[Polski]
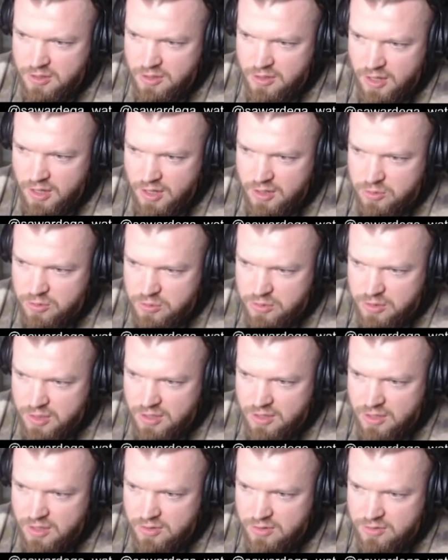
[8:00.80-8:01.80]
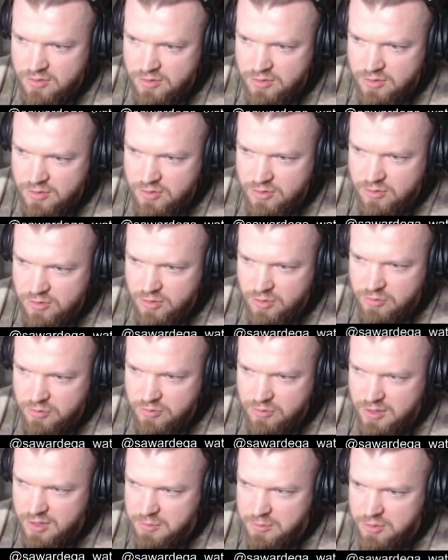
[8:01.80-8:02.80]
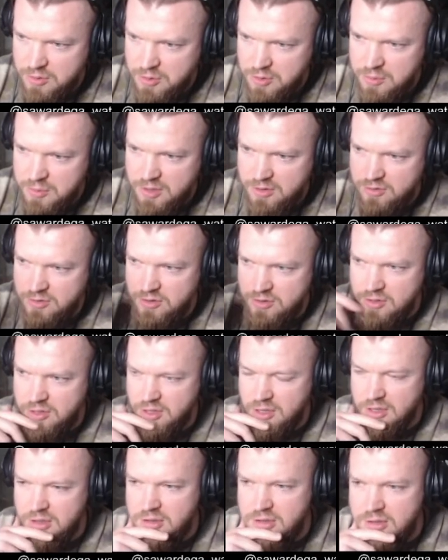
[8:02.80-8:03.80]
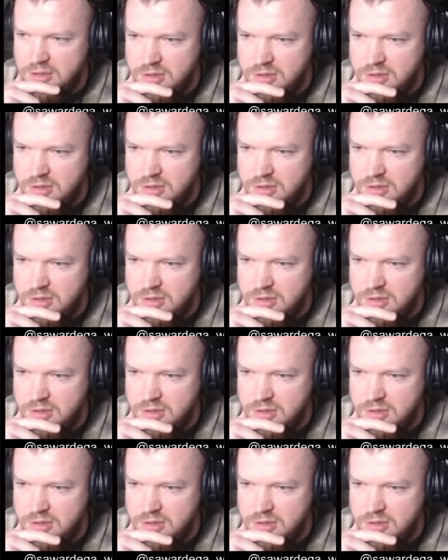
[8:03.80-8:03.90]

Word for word: A tutaj jest znowu fragment o Marcinie.